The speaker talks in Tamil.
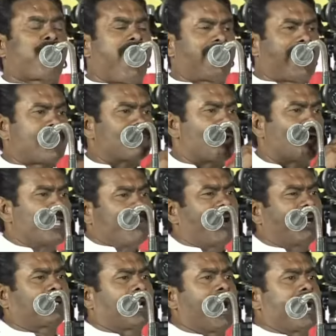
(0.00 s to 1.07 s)
பழங்குடி
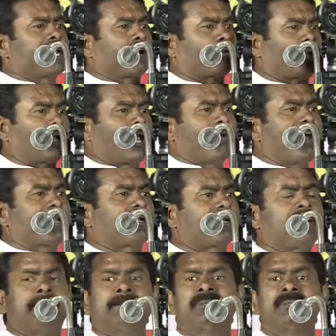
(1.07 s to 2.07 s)
மக்களான குறவர்